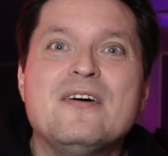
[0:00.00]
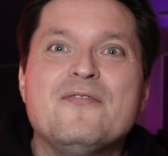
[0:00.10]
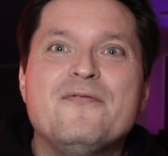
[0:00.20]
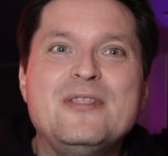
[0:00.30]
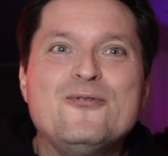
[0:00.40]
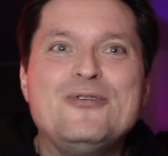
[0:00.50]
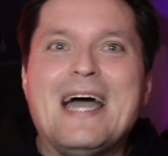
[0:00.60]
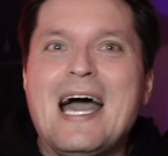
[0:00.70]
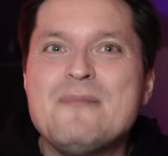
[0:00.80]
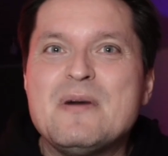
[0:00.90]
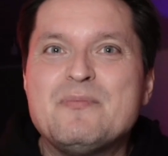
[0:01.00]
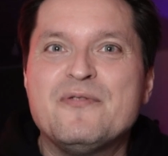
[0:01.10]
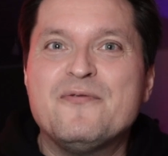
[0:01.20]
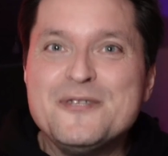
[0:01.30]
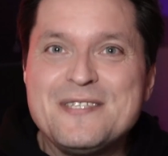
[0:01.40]
Wenn du dir einmal
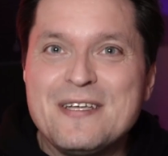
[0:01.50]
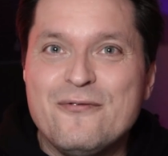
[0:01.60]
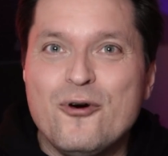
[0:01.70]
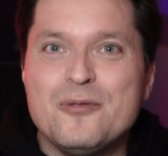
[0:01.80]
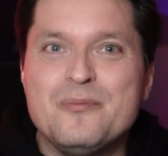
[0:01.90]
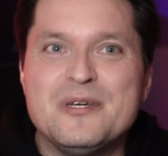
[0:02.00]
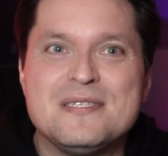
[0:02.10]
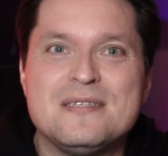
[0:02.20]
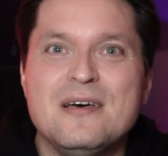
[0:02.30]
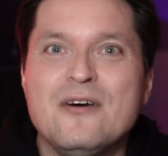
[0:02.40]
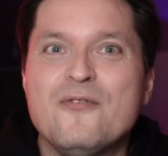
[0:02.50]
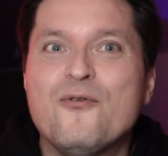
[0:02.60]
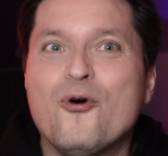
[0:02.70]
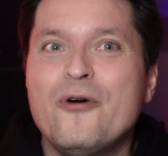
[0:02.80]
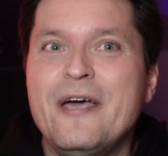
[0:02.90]
bewusst geworden bist,
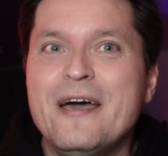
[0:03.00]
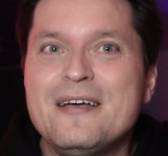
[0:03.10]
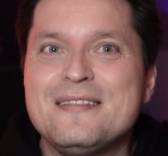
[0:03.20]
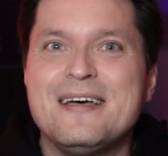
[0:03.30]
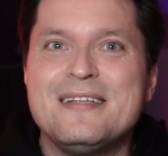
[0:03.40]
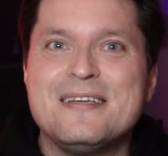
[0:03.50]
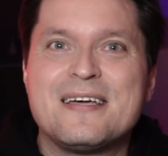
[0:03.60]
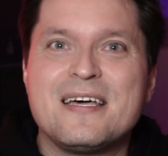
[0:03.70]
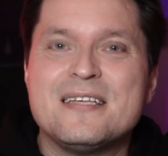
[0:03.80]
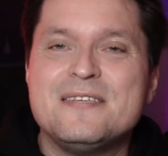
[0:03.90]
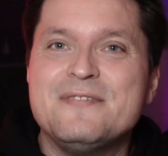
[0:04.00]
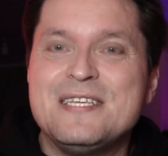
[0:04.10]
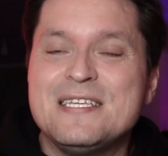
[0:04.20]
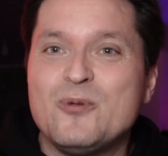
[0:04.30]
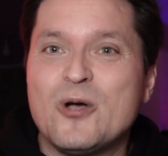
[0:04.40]
woher deine
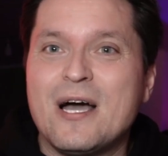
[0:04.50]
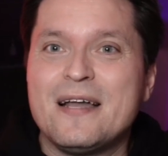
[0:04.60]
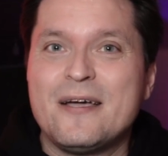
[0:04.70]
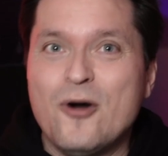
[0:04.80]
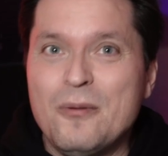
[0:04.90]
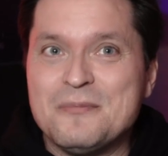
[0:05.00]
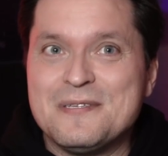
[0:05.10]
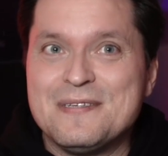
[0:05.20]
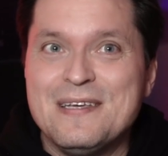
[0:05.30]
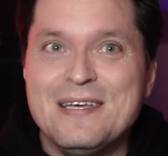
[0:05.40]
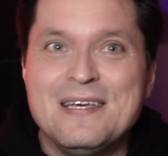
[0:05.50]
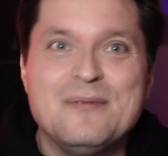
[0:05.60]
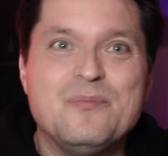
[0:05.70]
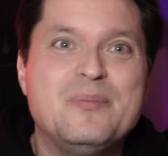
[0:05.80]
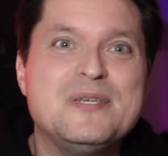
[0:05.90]
Kreativitätsblockade kommt,
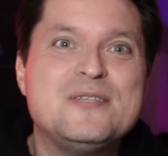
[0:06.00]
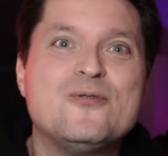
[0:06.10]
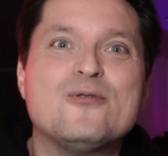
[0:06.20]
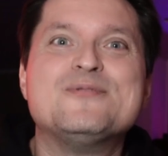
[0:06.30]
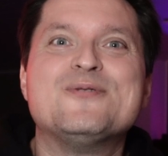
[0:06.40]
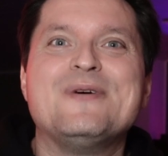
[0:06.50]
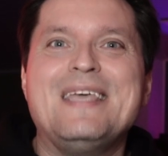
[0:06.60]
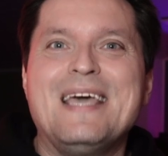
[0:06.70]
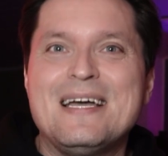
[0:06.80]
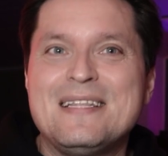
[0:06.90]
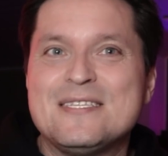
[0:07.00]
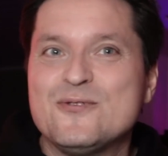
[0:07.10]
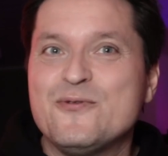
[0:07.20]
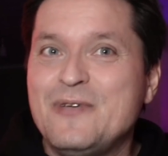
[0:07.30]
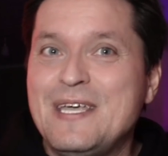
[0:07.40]
bist du umso eher
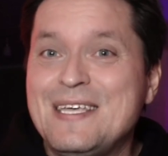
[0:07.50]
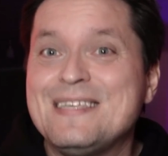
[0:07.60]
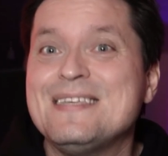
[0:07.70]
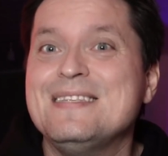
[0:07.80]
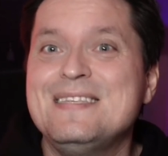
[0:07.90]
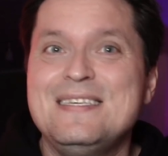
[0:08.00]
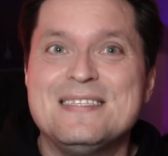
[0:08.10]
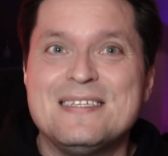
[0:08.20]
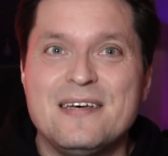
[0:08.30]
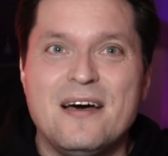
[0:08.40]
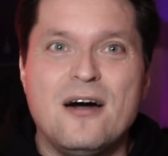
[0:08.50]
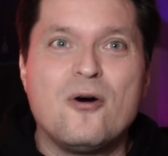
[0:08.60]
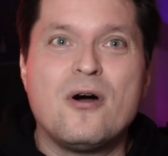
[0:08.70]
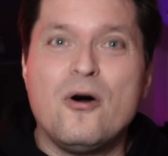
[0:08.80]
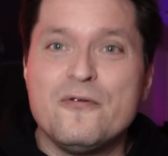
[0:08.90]
dazu fähig, diese
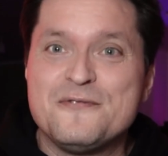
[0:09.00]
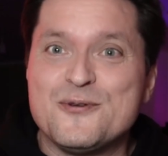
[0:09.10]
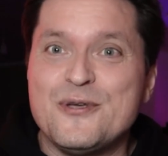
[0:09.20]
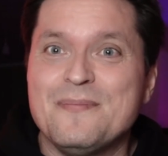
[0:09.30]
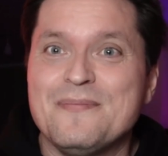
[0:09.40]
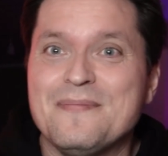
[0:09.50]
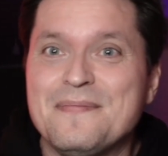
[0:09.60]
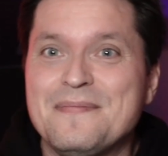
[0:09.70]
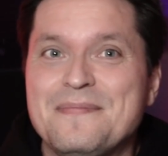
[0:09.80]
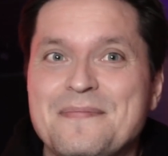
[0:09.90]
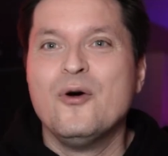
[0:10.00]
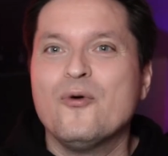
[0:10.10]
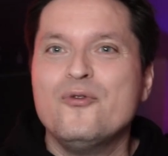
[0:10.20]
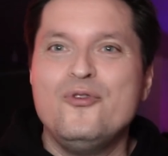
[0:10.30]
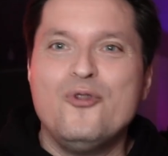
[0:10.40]
auch aufzuheben.
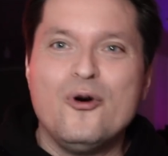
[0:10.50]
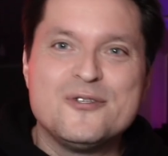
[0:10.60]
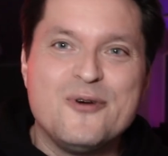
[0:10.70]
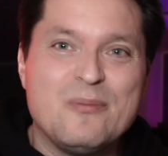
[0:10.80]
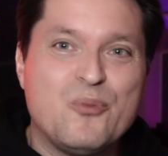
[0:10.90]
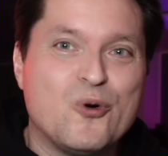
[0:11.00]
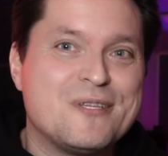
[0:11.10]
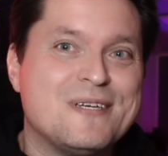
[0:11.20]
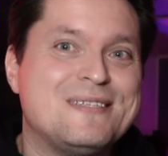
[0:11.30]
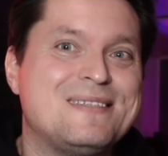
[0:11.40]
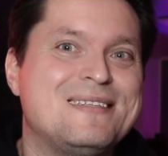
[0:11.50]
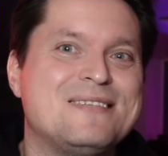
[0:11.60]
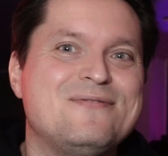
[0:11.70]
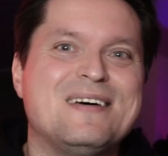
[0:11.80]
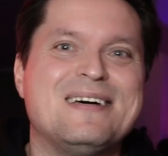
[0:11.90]
Und noch so ein Punkt ist,
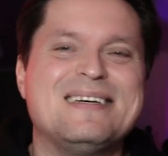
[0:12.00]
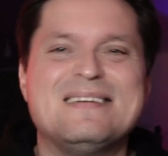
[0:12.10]
dass wir